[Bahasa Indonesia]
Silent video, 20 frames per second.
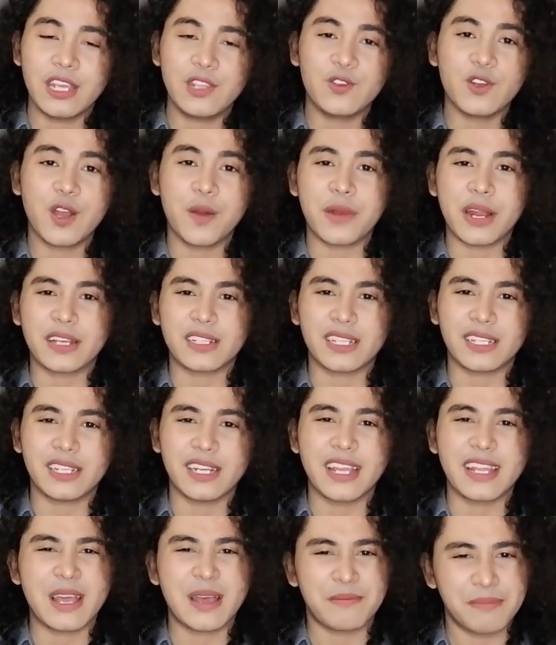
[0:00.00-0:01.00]
Dia juga merasa
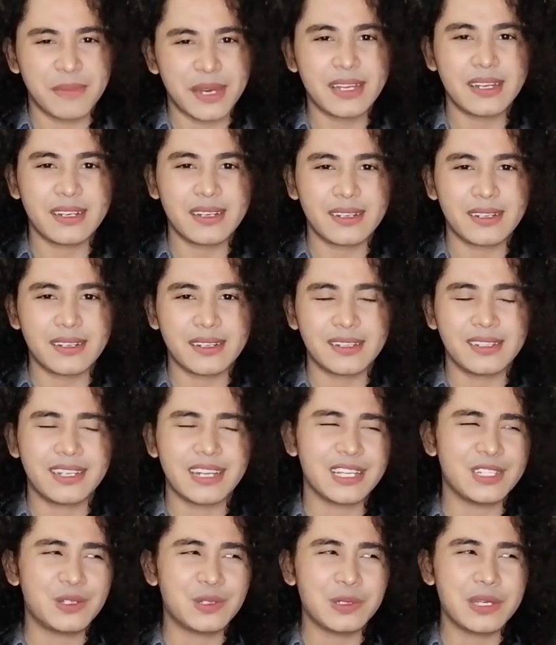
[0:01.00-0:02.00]
tidak nyaman
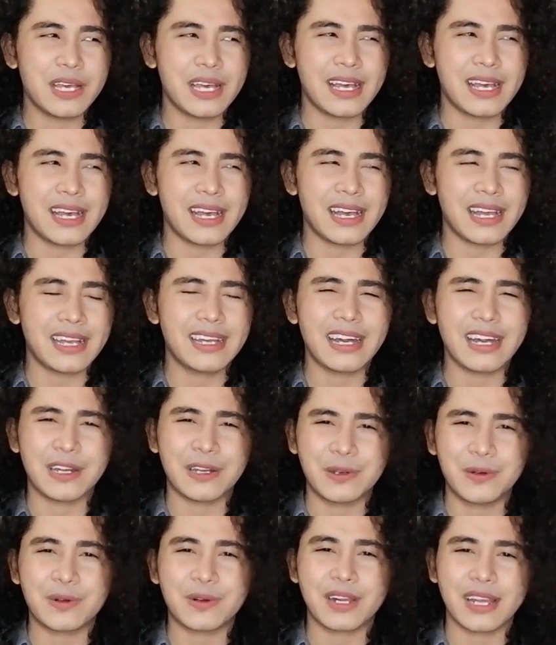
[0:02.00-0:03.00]
dan juga
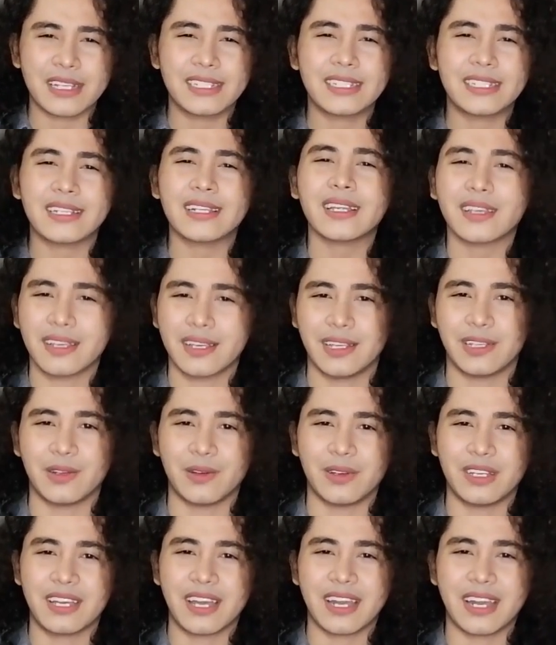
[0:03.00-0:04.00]
agak kurang serak
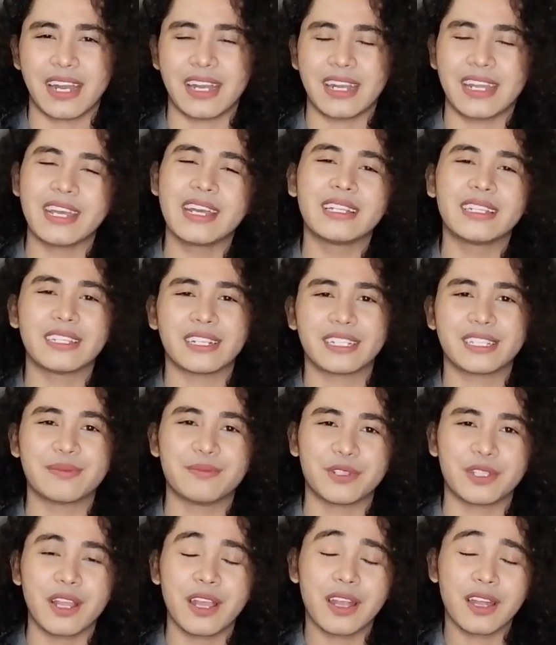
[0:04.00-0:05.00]
gitu dengan adegan
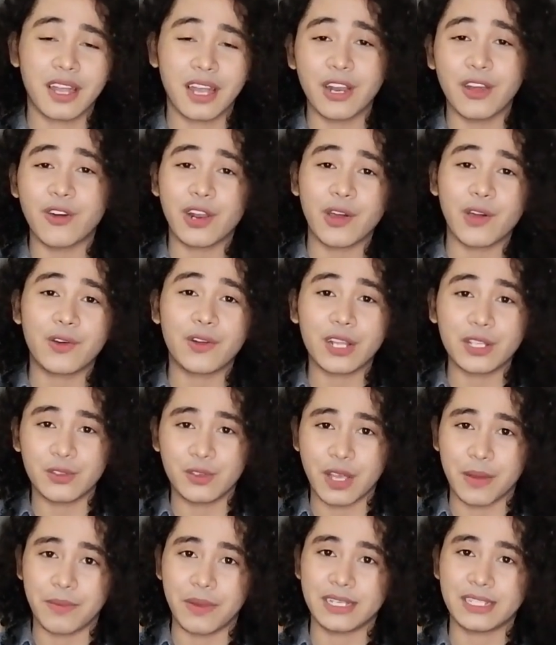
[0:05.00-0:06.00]
tersebut. Karena orang-orang
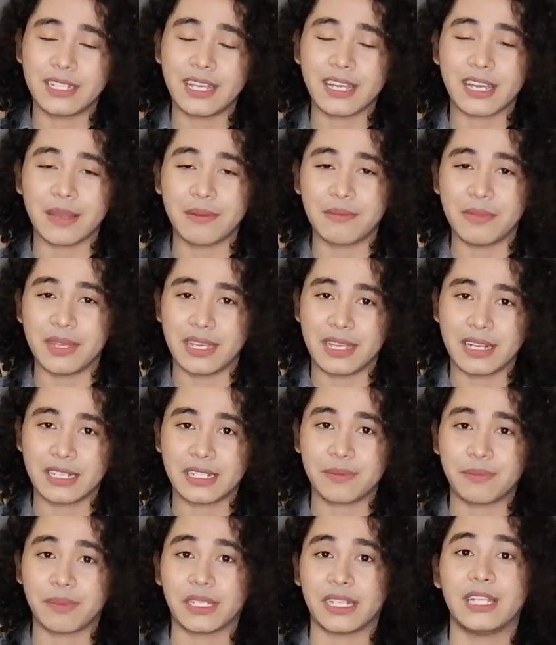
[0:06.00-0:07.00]
juga pasti akan mikir
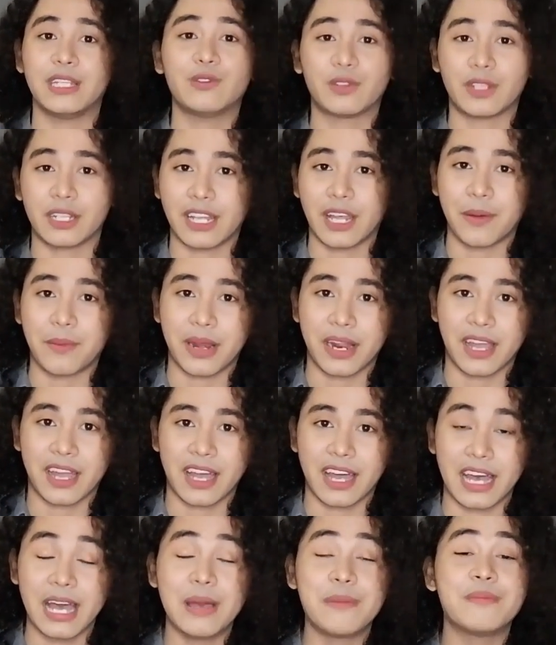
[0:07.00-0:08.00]
seperti itu tentang
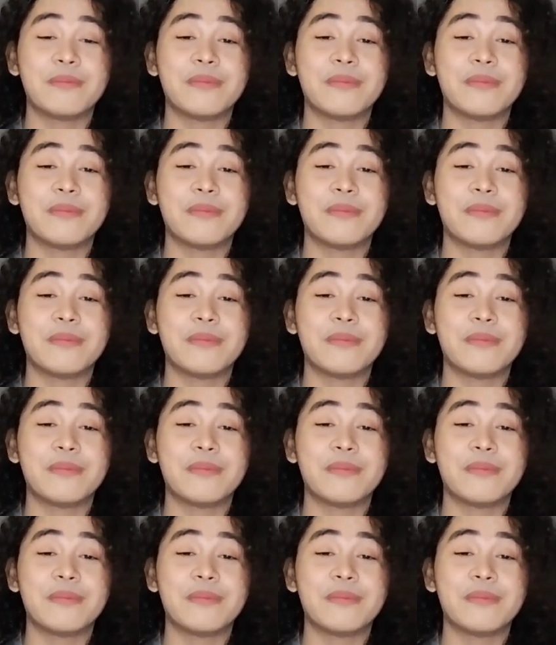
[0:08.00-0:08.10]
mereka.